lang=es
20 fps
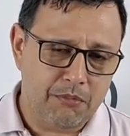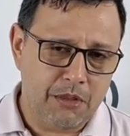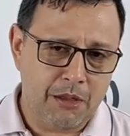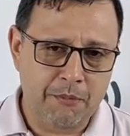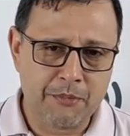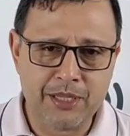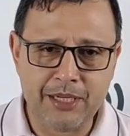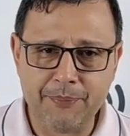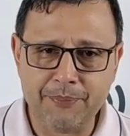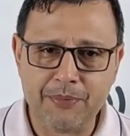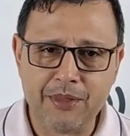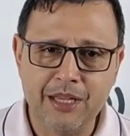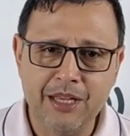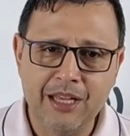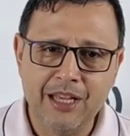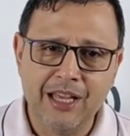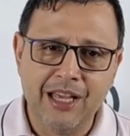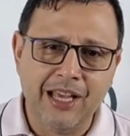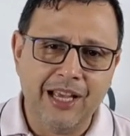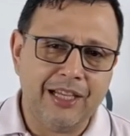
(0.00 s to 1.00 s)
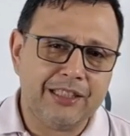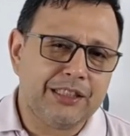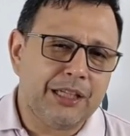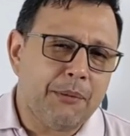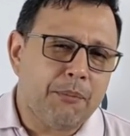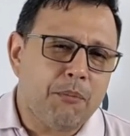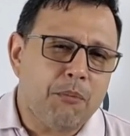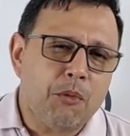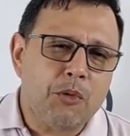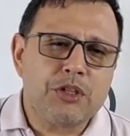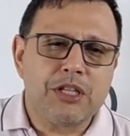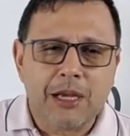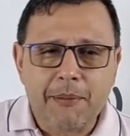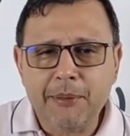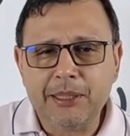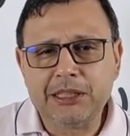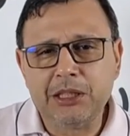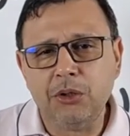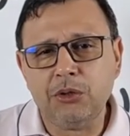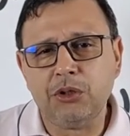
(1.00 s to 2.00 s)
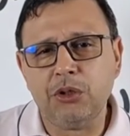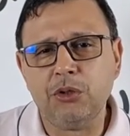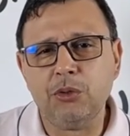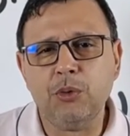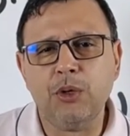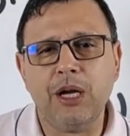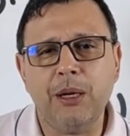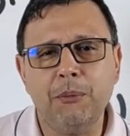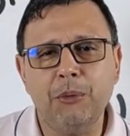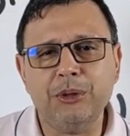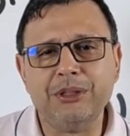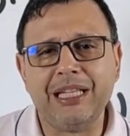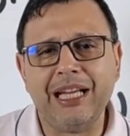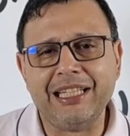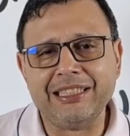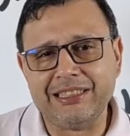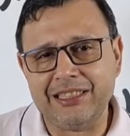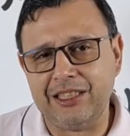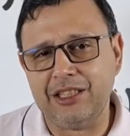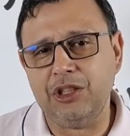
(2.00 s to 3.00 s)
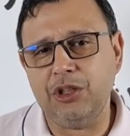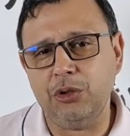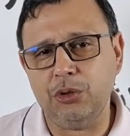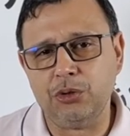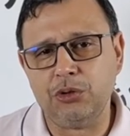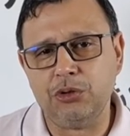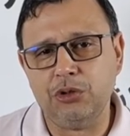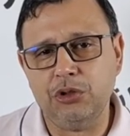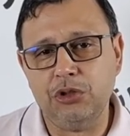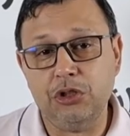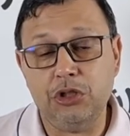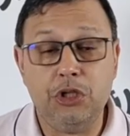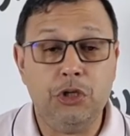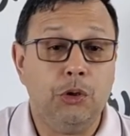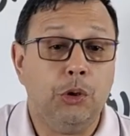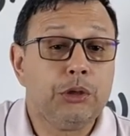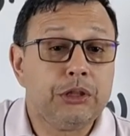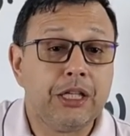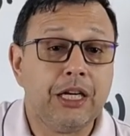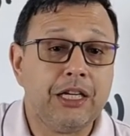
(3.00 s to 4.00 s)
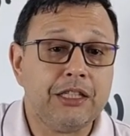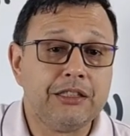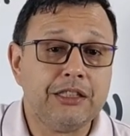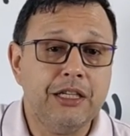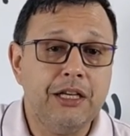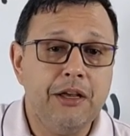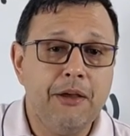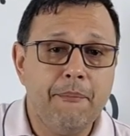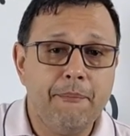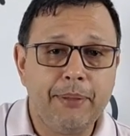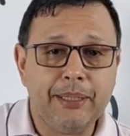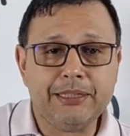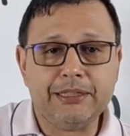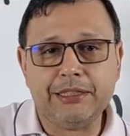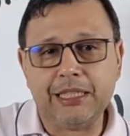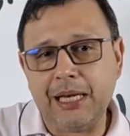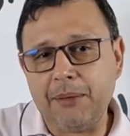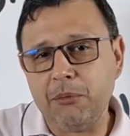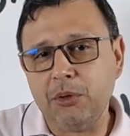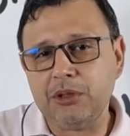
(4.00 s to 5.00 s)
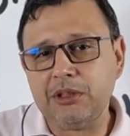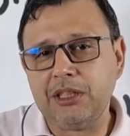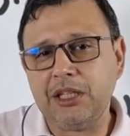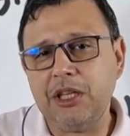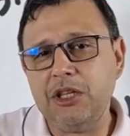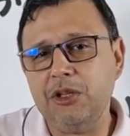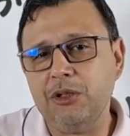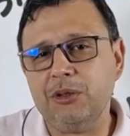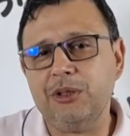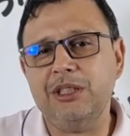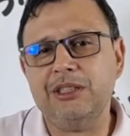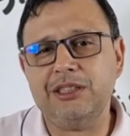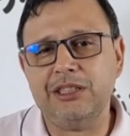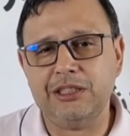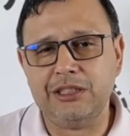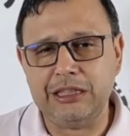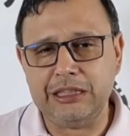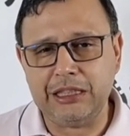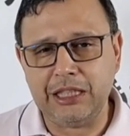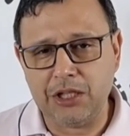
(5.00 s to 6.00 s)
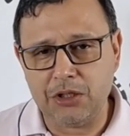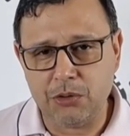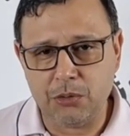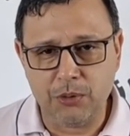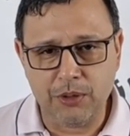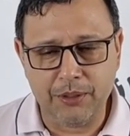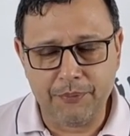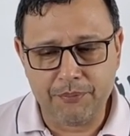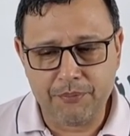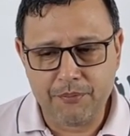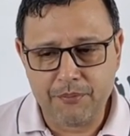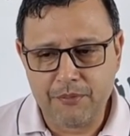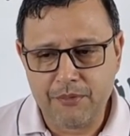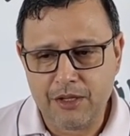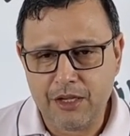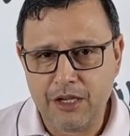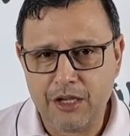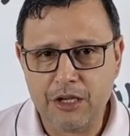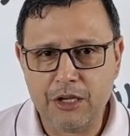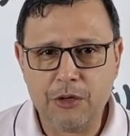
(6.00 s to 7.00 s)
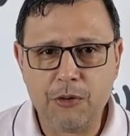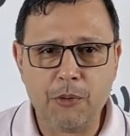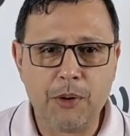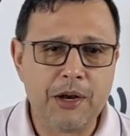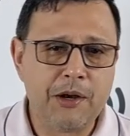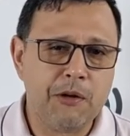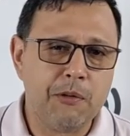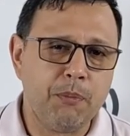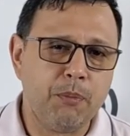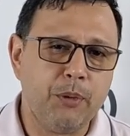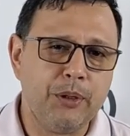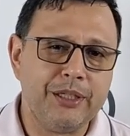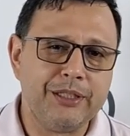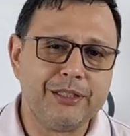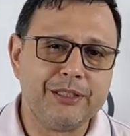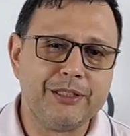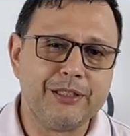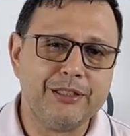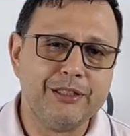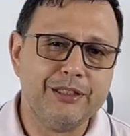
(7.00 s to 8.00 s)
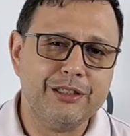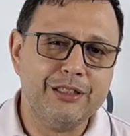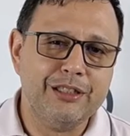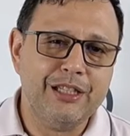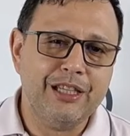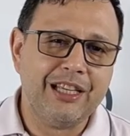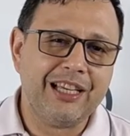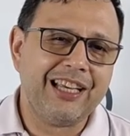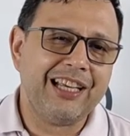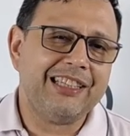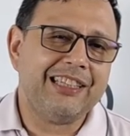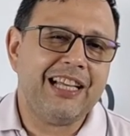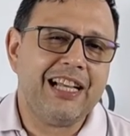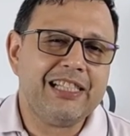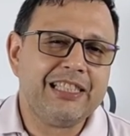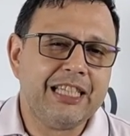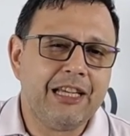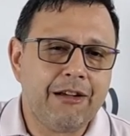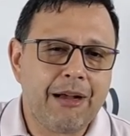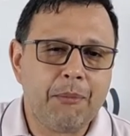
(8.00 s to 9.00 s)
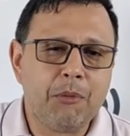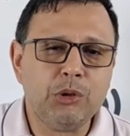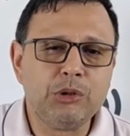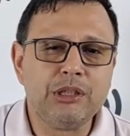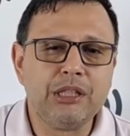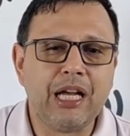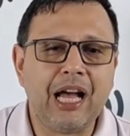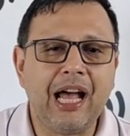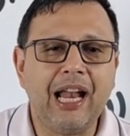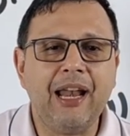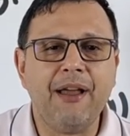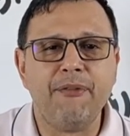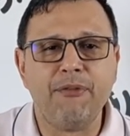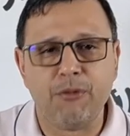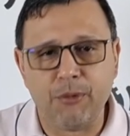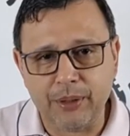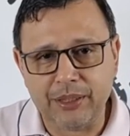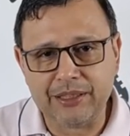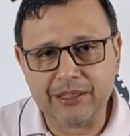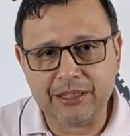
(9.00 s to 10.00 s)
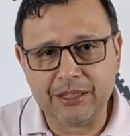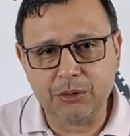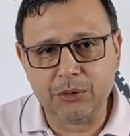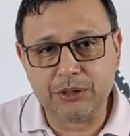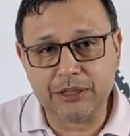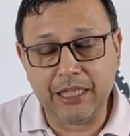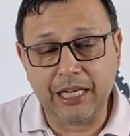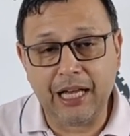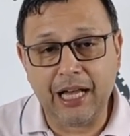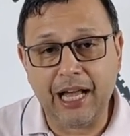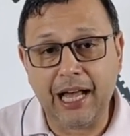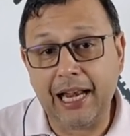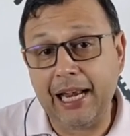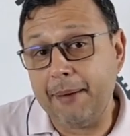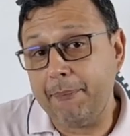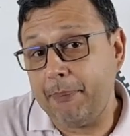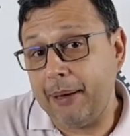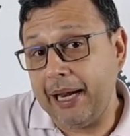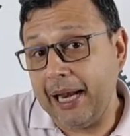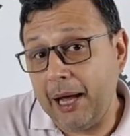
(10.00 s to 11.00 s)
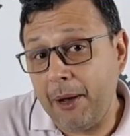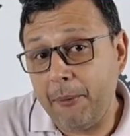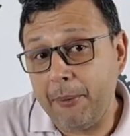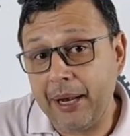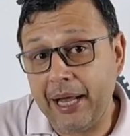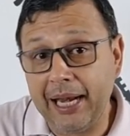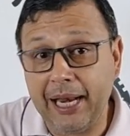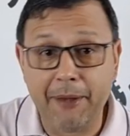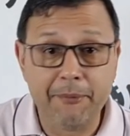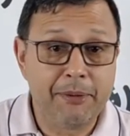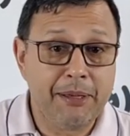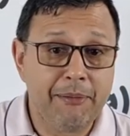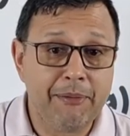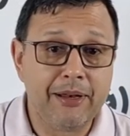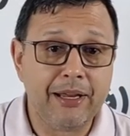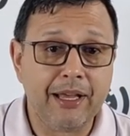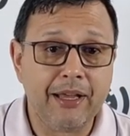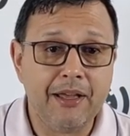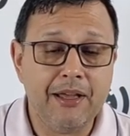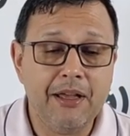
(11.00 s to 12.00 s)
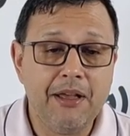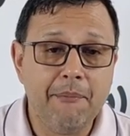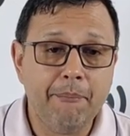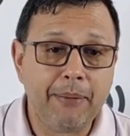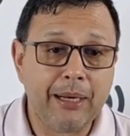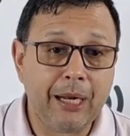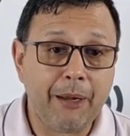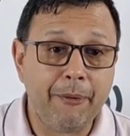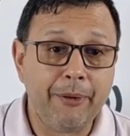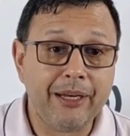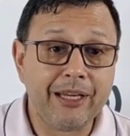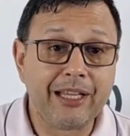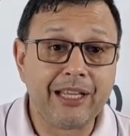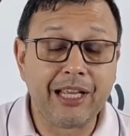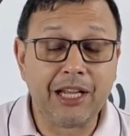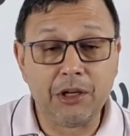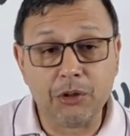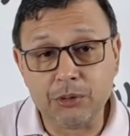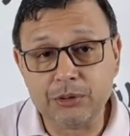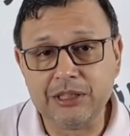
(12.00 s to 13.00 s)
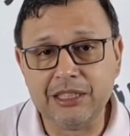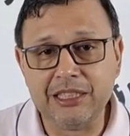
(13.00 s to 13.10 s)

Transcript: Mire, es que muchas veces nosotros jugamos a ser Dios y otras pensamos que Dios necesita ayuda. Y bueno, pues, ¿qué tal si vamos a la fuente, o sea, a la palabra, a la Biblia, para ver qué nos